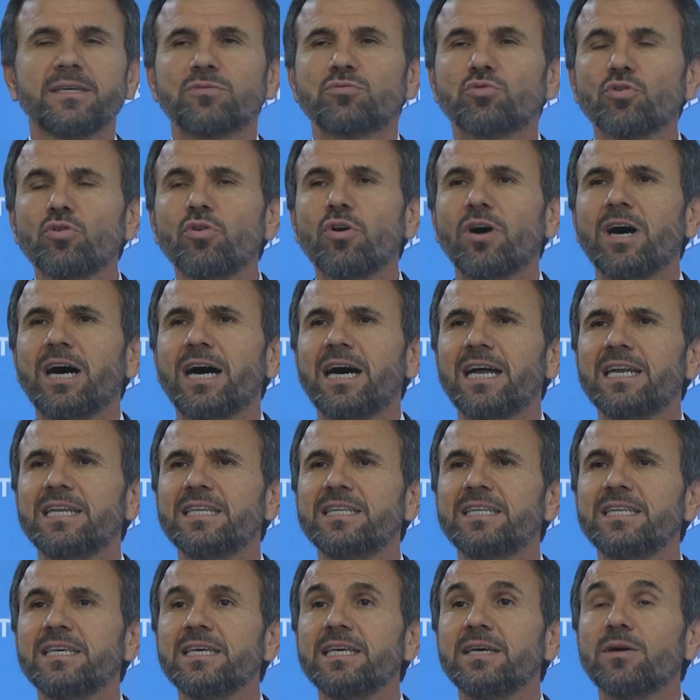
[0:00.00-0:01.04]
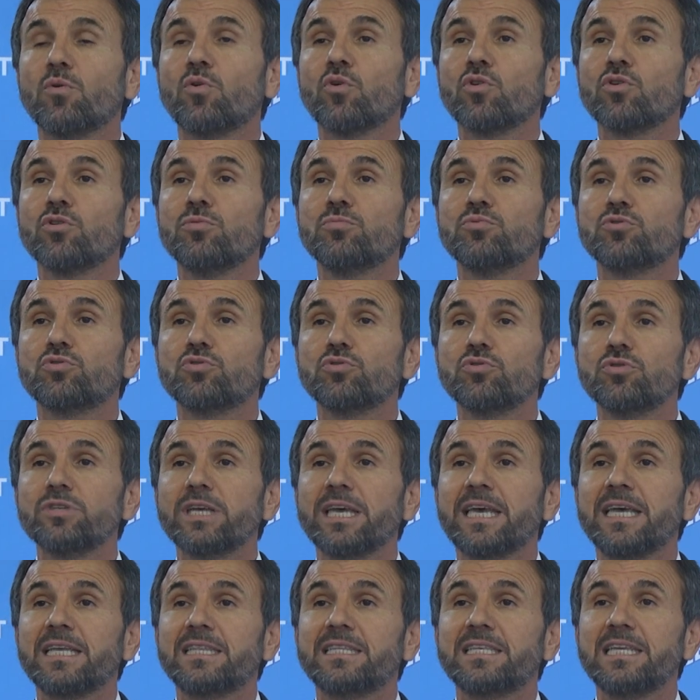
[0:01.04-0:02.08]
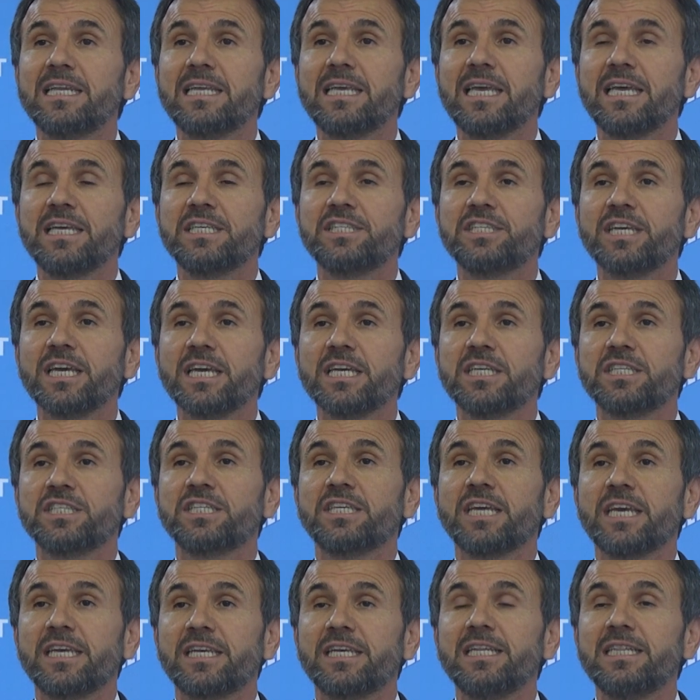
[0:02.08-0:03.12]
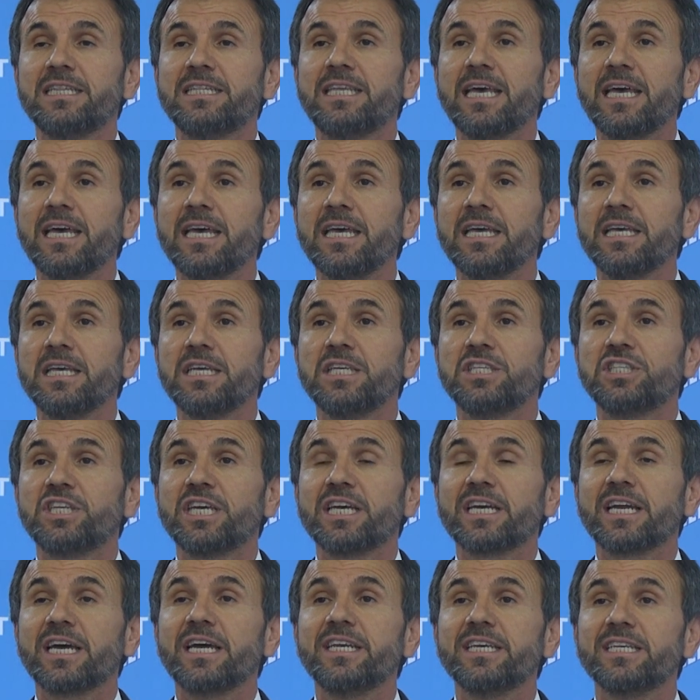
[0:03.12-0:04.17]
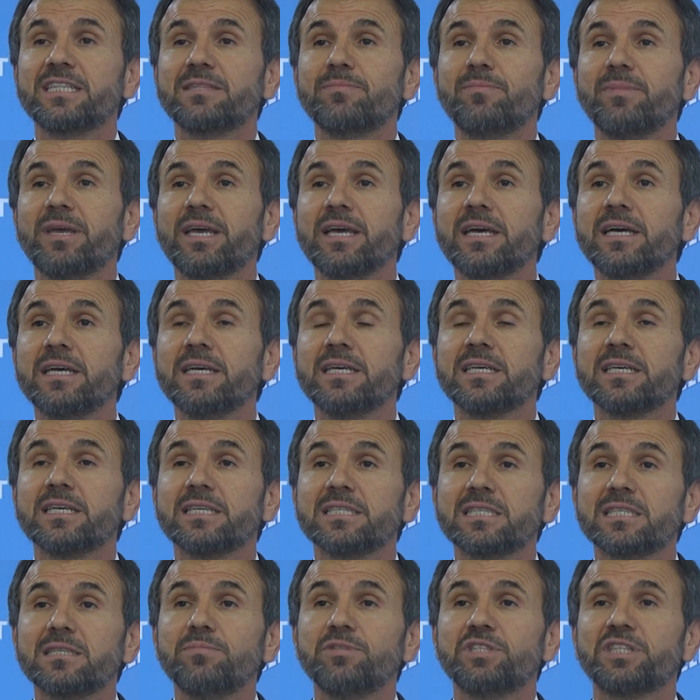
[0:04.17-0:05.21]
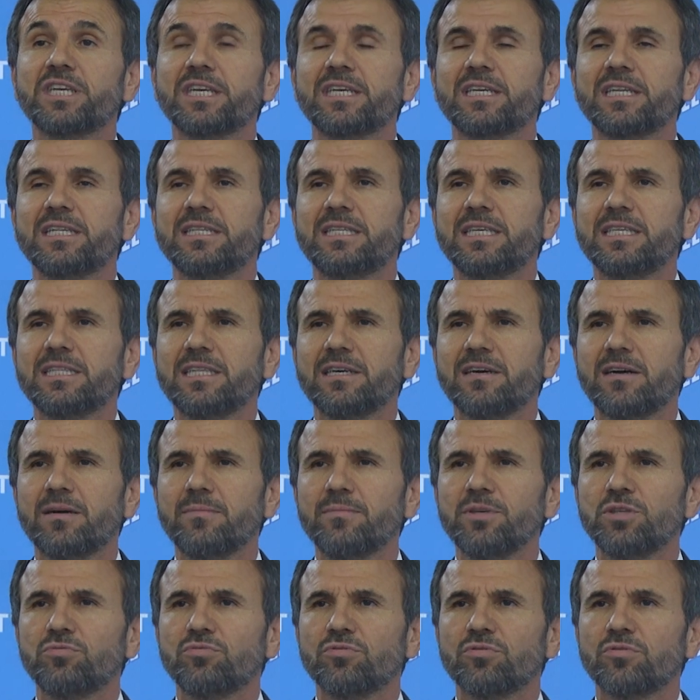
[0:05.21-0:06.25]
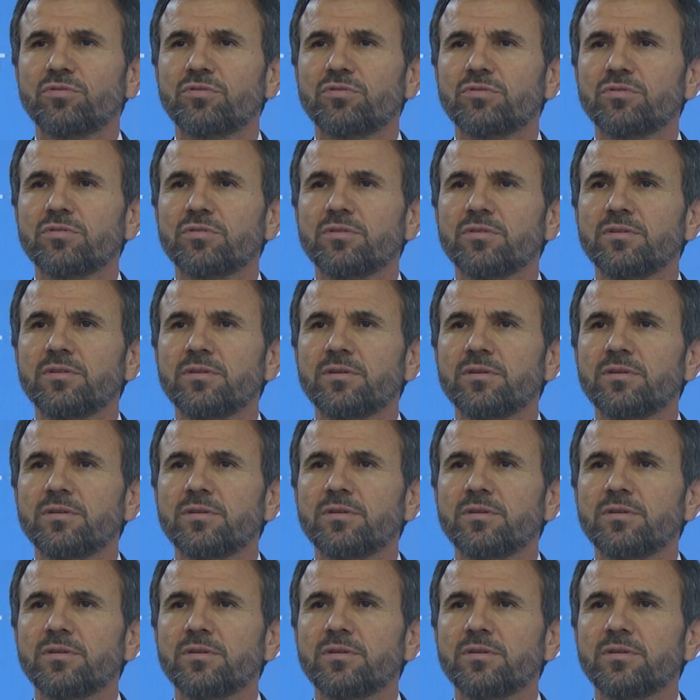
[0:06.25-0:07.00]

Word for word: ruh halini olumsuz etkileyecek şekilde cereyan etmeye hızlı bir şekilde devam ediyor.